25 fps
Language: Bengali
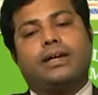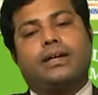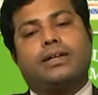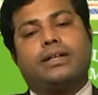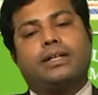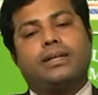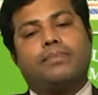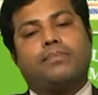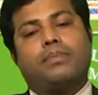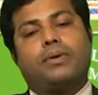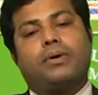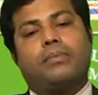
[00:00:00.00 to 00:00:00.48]

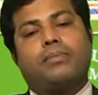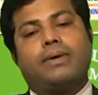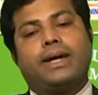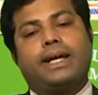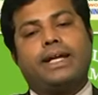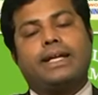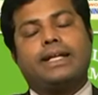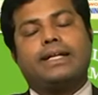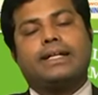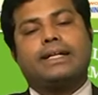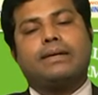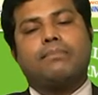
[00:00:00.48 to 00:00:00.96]
ডিপ্লোমা
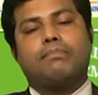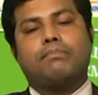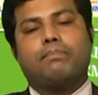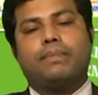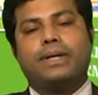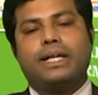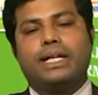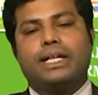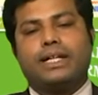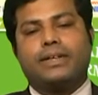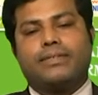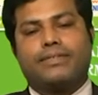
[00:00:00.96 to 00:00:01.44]
ইন
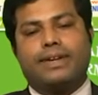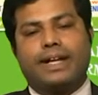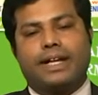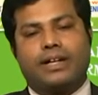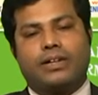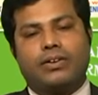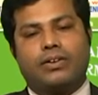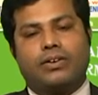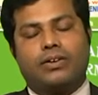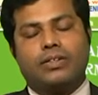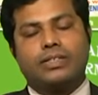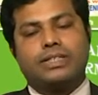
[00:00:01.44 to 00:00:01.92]
কমপ্লিট ওয়েট
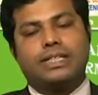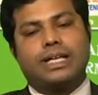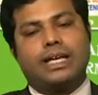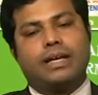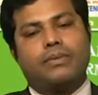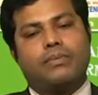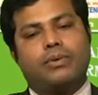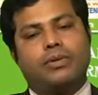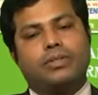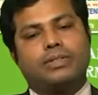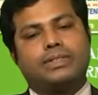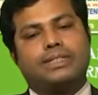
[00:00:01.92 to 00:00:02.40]
লস
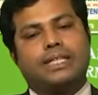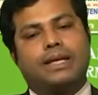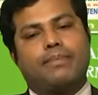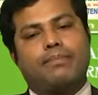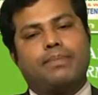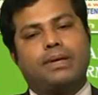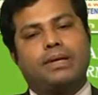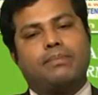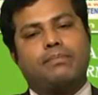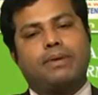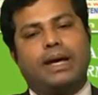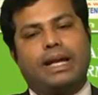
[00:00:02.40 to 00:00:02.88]
এবং
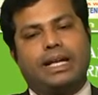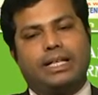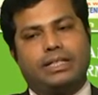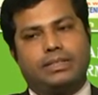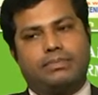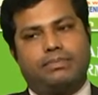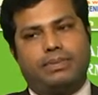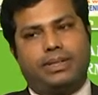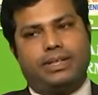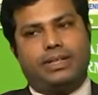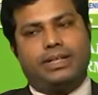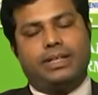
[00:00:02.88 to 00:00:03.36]
শেপিং
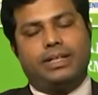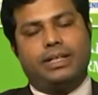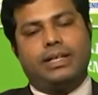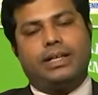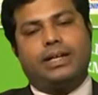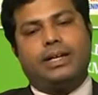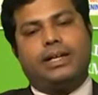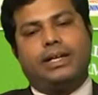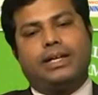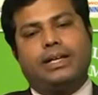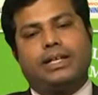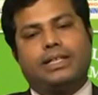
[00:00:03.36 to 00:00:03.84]
ম্যানেজমেন্ট
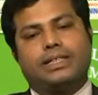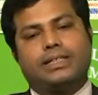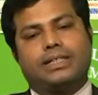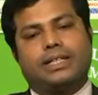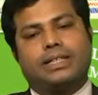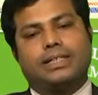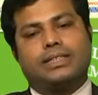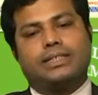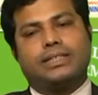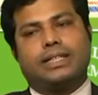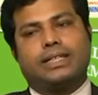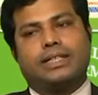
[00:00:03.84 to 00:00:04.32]
এর
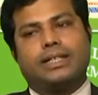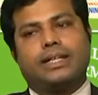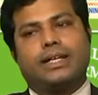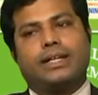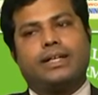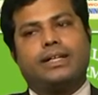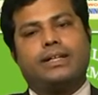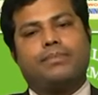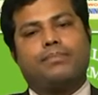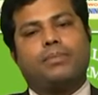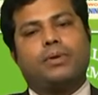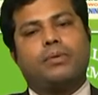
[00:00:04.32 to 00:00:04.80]
সাথে সাথে
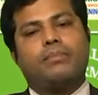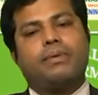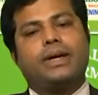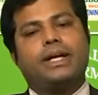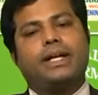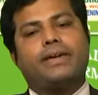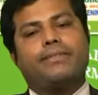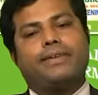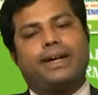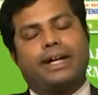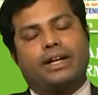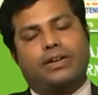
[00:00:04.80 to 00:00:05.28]
ডিপ্লোমা
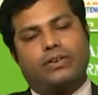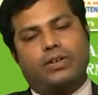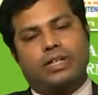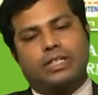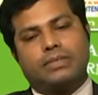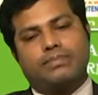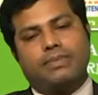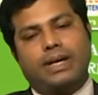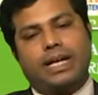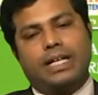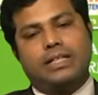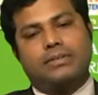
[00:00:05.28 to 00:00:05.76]
ইন ওয়েট লস
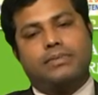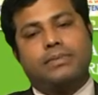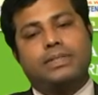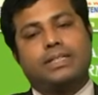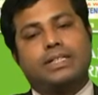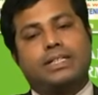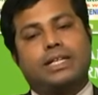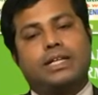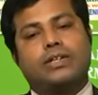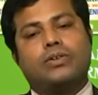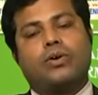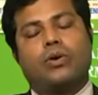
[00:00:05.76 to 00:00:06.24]
ম্যানেজমেন্ট
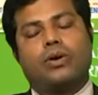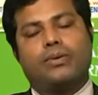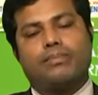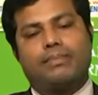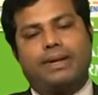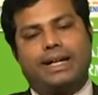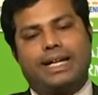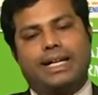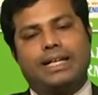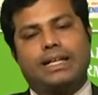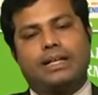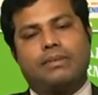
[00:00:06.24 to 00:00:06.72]
যেটা নন
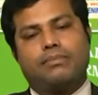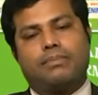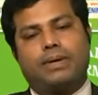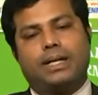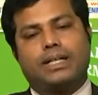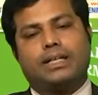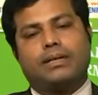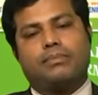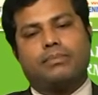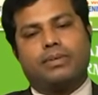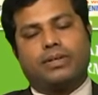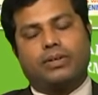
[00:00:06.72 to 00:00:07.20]
মেডিকেল
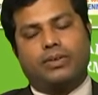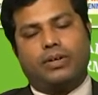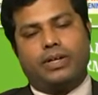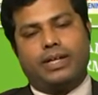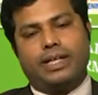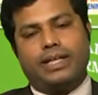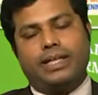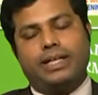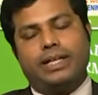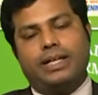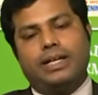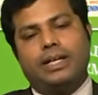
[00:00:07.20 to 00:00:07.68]
পার্ট আমরা
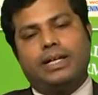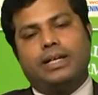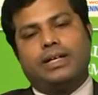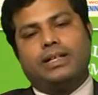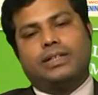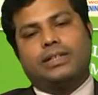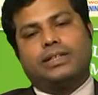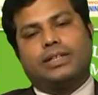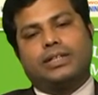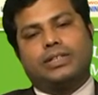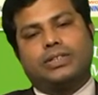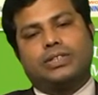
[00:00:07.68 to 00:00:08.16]
করাই
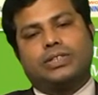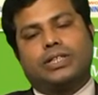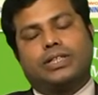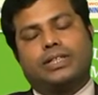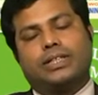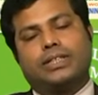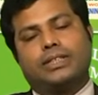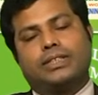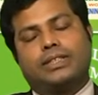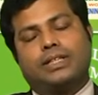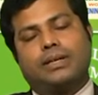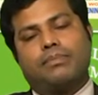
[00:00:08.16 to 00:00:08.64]
তার সাথে
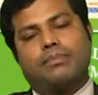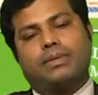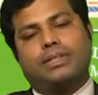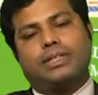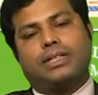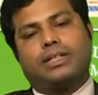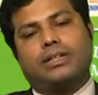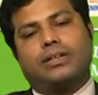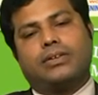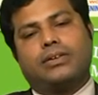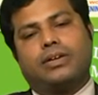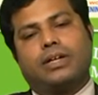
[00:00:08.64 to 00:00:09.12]
সাথে আমরা
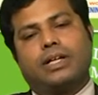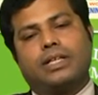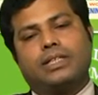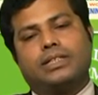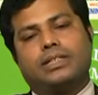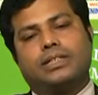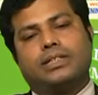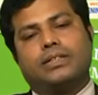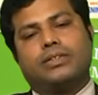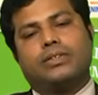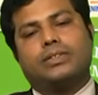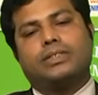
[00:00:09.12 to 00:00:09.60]
যেটা করাই
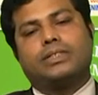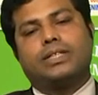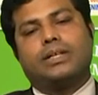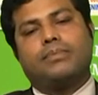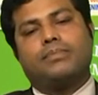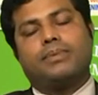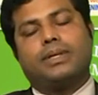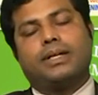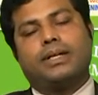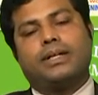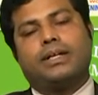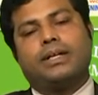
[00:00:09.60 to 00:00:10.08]
সেটা হচ্ছে
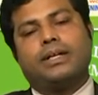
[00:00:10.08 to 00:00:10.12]
আপনার